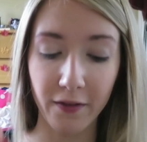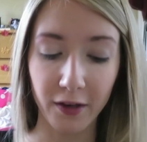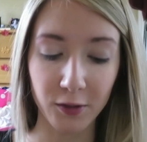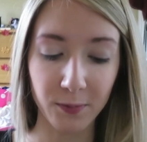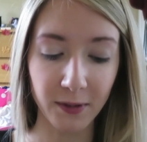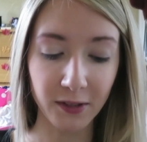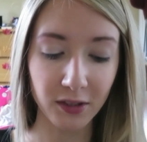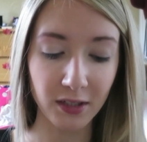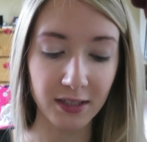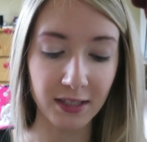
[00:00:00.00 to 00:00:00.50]
Fait
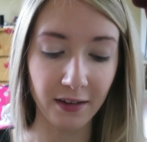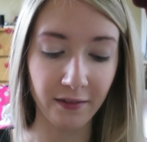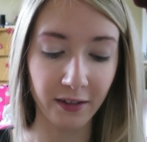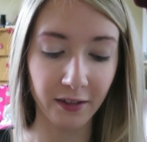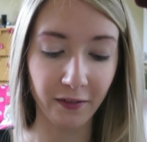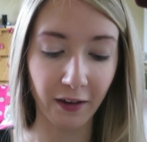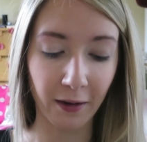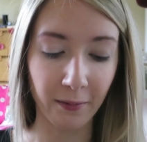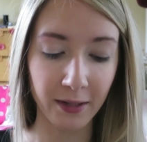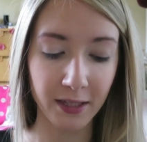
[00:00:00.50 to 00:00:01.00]
que je pense que ça
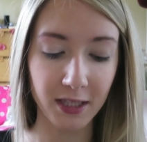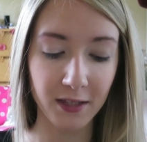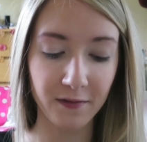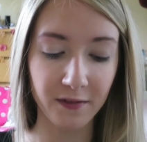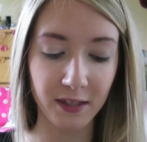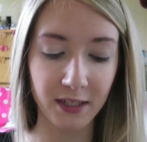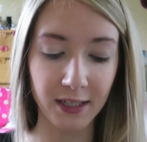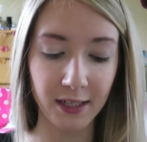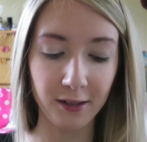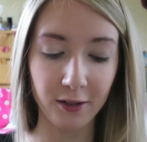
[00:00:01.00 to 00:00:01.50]
va être vraiment
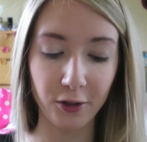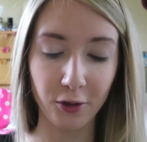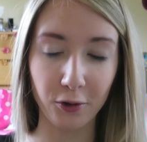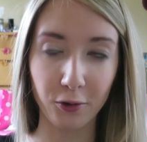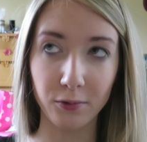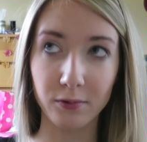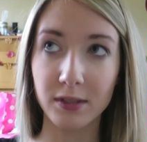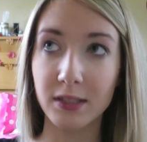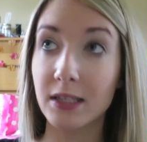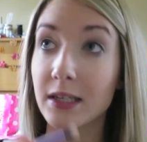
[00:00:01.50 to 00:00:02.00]
difficile de
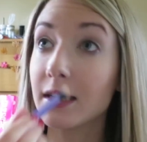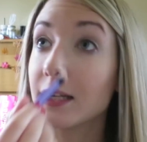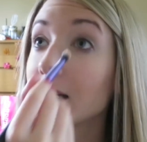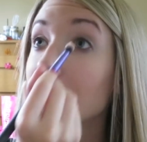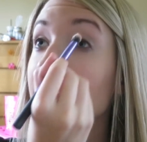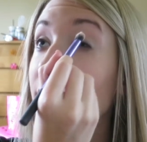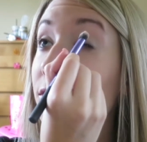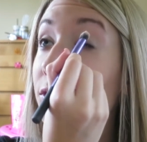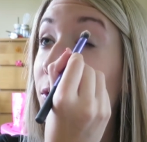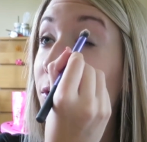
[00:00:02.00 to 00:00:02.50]

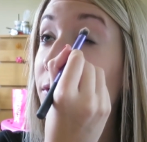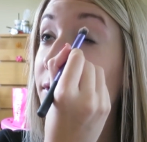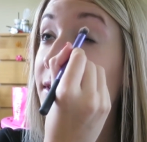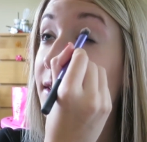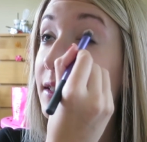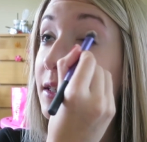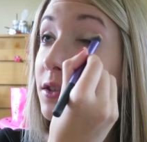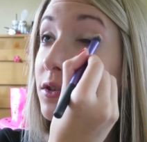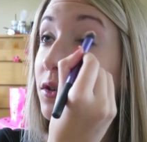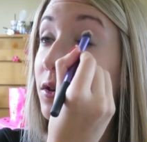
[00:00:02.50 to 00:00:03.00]
concilier les deux.
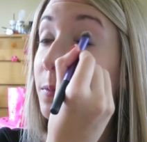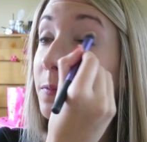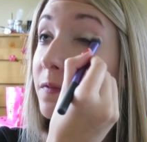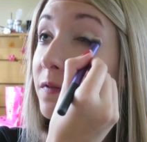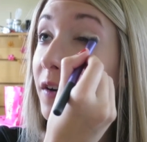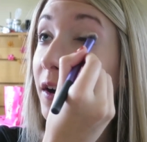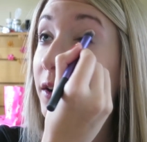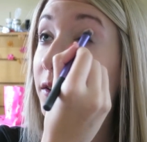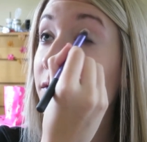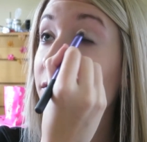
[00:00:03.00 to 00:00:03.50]
Tu sais, déjà,
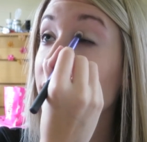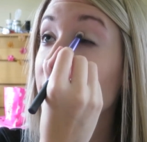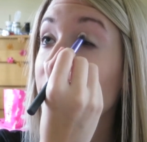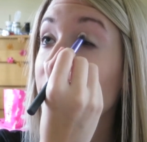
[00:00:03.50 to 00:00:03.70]
pour faire une